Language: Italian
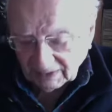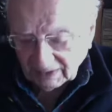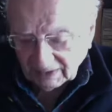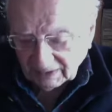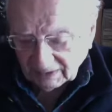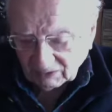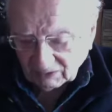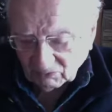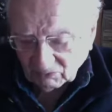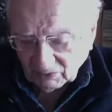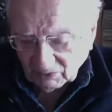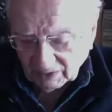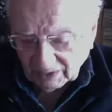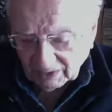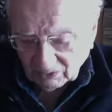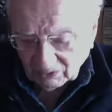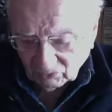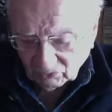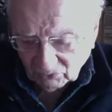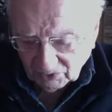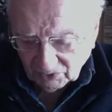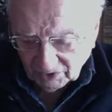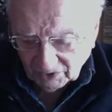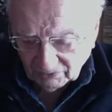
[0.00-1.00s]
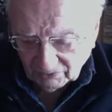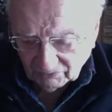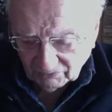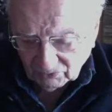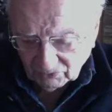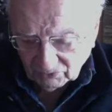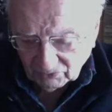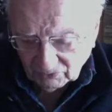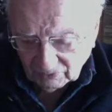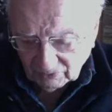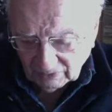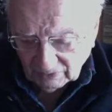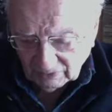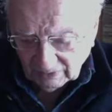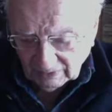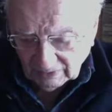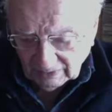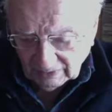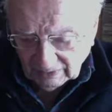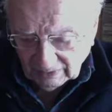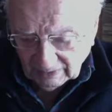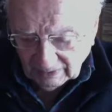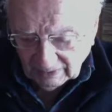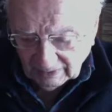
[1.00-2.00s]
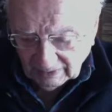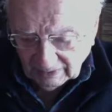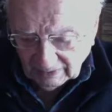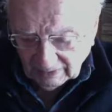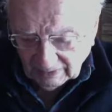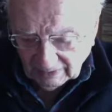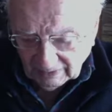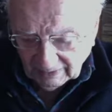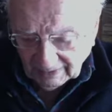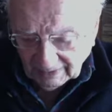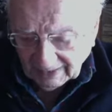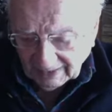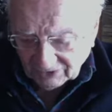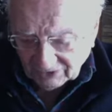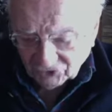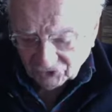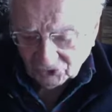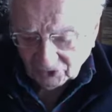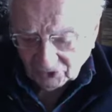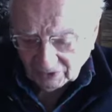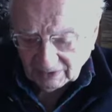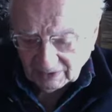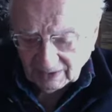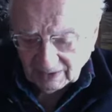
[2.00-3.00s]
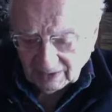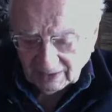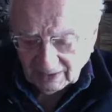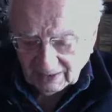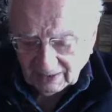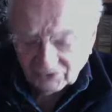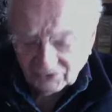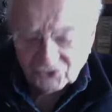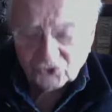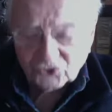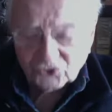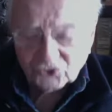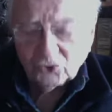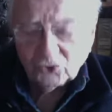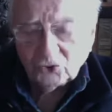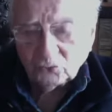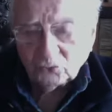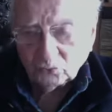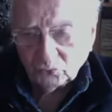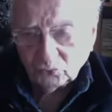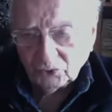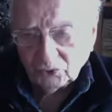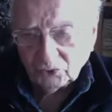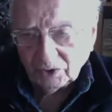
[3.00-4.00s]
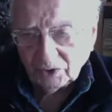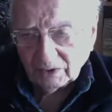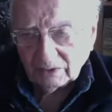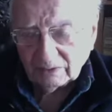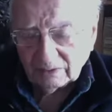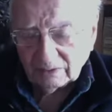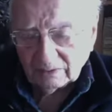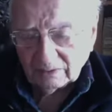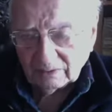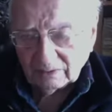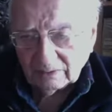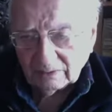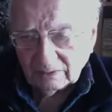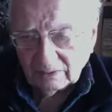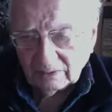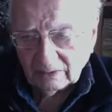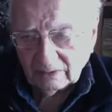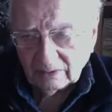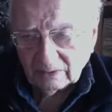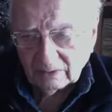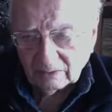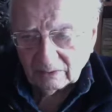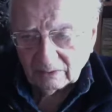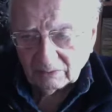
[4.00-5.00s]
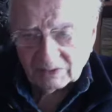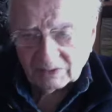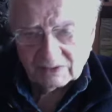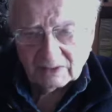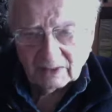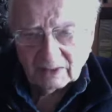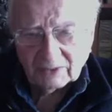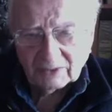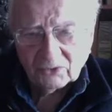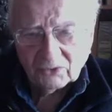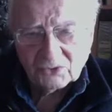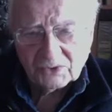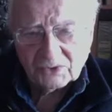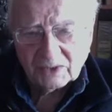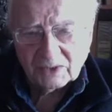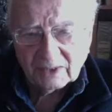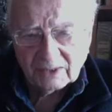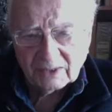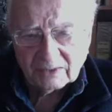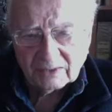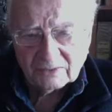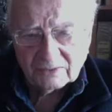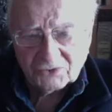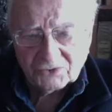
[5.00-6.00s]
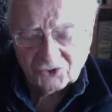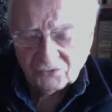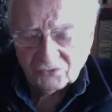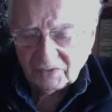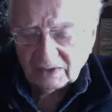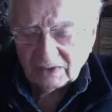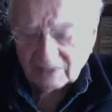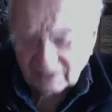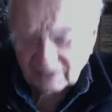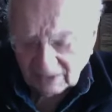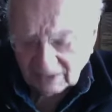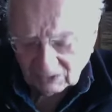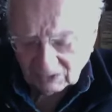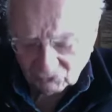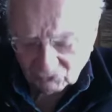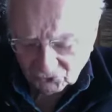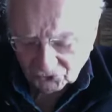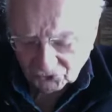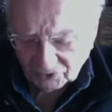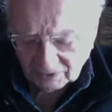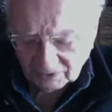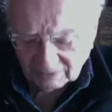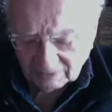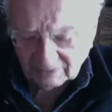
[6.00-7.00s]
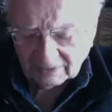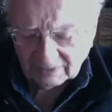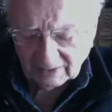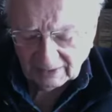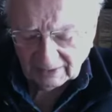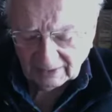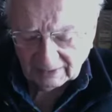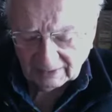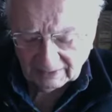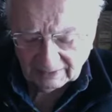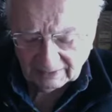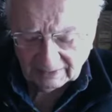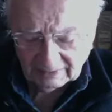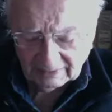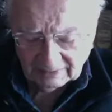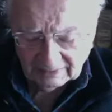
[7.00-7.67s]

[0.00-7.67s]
alla quale lo devo, nasce dalla solitudine, questa nostra civiltà occidentale,